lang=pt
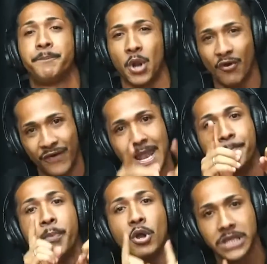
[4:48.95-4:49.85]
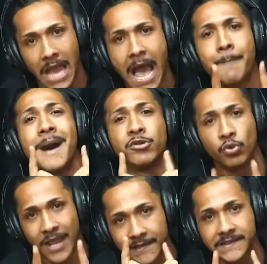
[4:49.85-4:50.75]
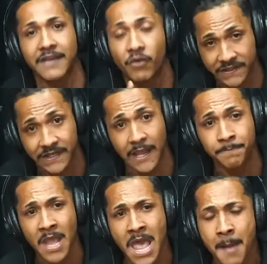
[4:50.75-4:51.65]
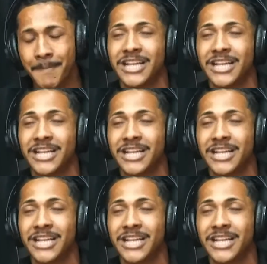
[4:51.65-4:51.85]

A prova ela pode amadurecer você.